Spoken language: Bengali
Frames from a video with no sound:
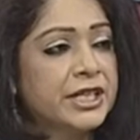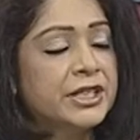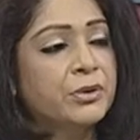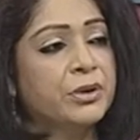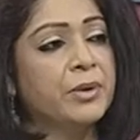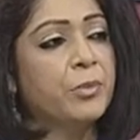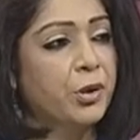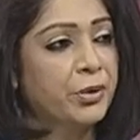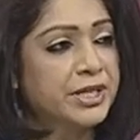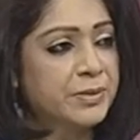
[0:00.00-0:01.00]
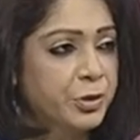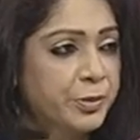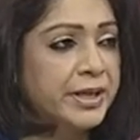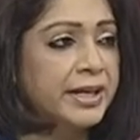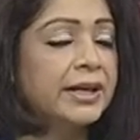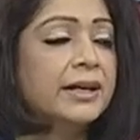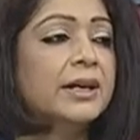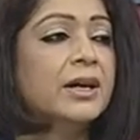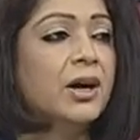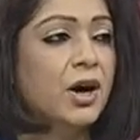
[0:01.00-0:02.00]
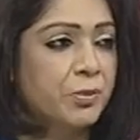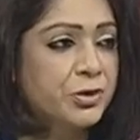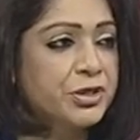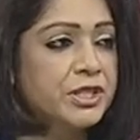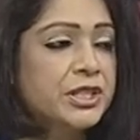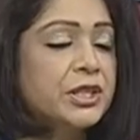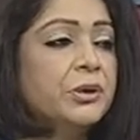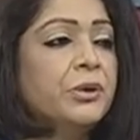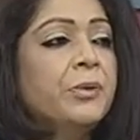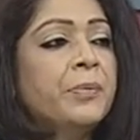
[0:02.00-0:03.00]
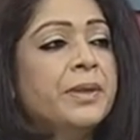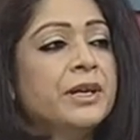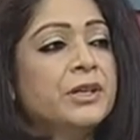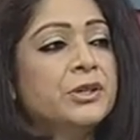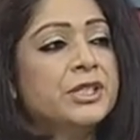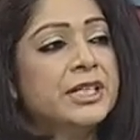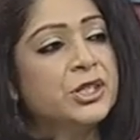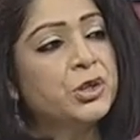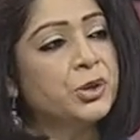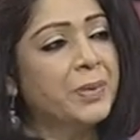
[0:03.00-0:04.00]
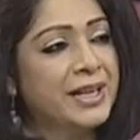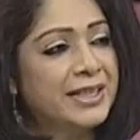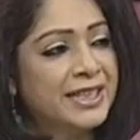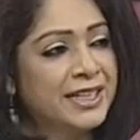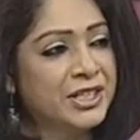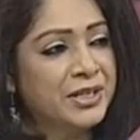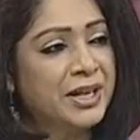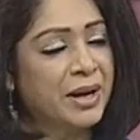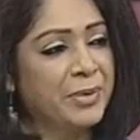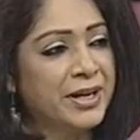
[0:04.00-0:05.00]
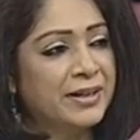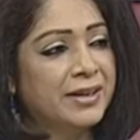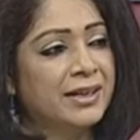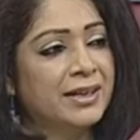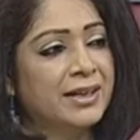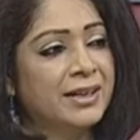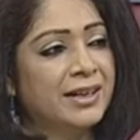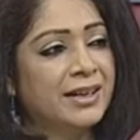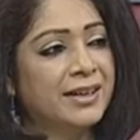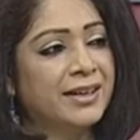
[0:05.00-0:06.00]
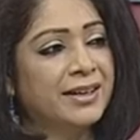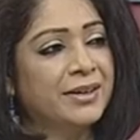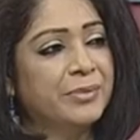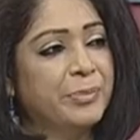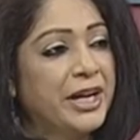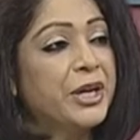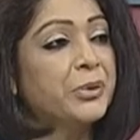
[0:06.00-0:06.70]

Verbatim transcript: সাথে ওনার বড় একটা ভূমিকা অবশ্যই ছিল তো সেটা ছোটবেলা থেকে আমার বেড়ে